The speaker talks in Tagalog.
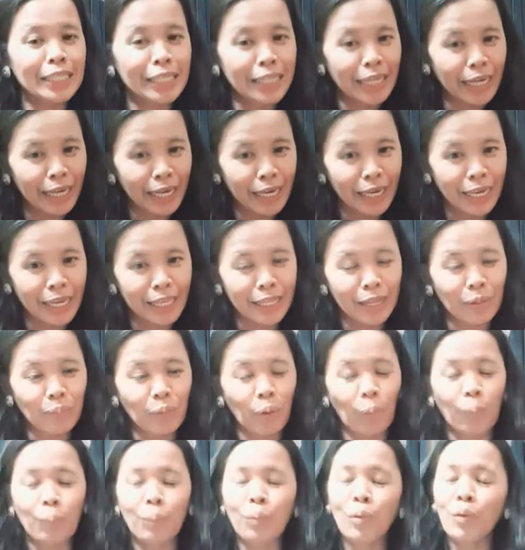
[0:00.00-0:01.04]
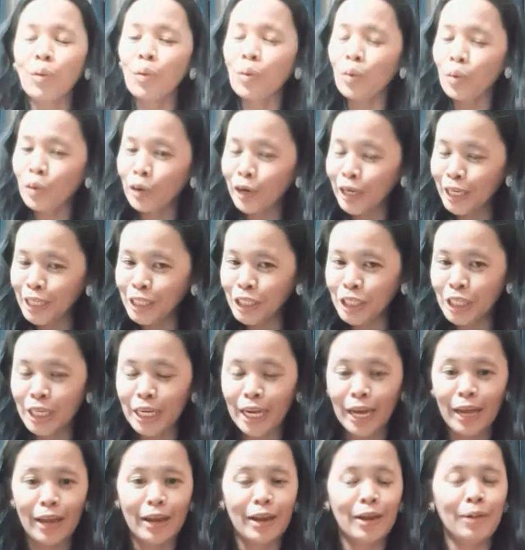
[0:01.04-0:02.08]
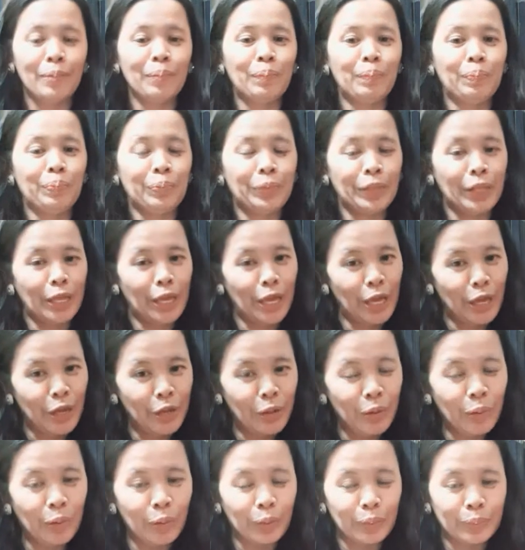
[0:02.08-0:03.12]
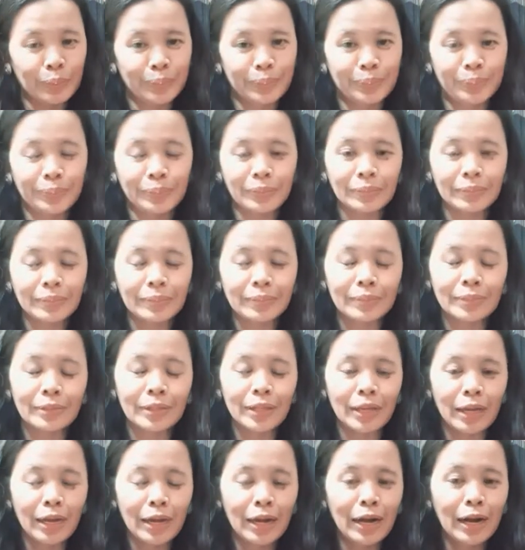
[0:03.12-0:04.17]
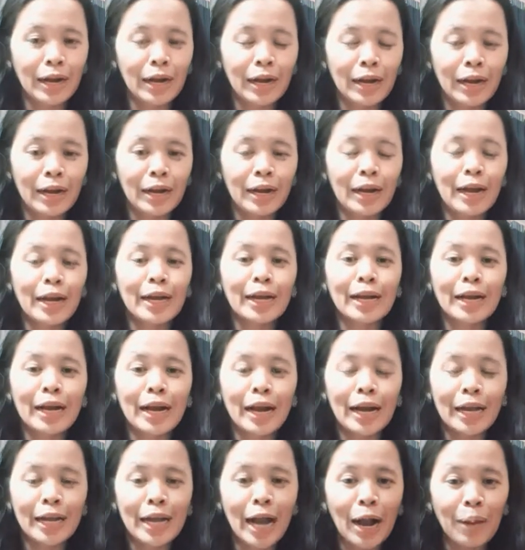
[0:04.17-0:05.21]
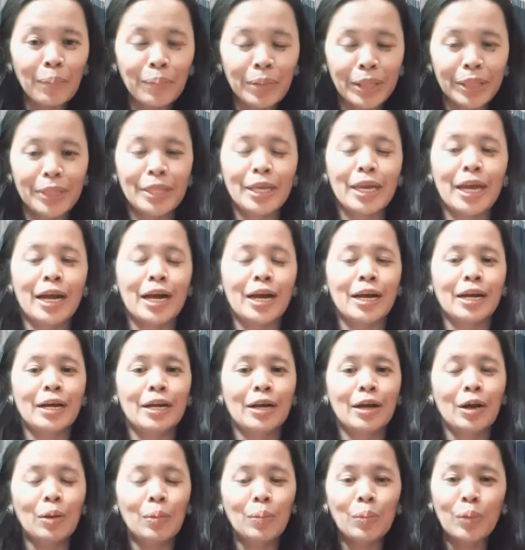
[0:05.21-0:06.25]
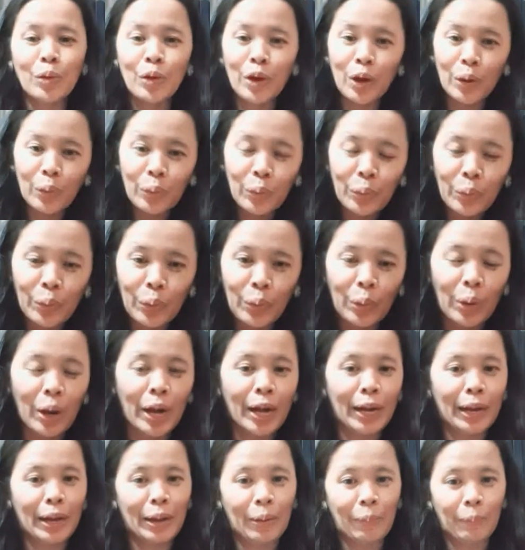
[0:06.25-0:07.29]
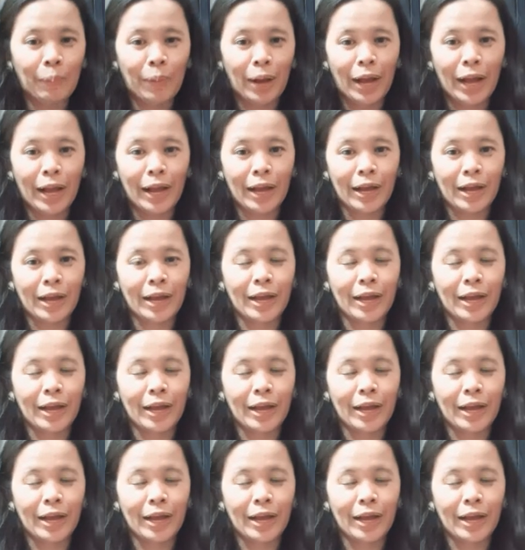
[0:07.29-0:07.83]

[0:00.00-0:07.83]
nakikita mo puro original yung uh, gamit niya mula ulo hanggang paa.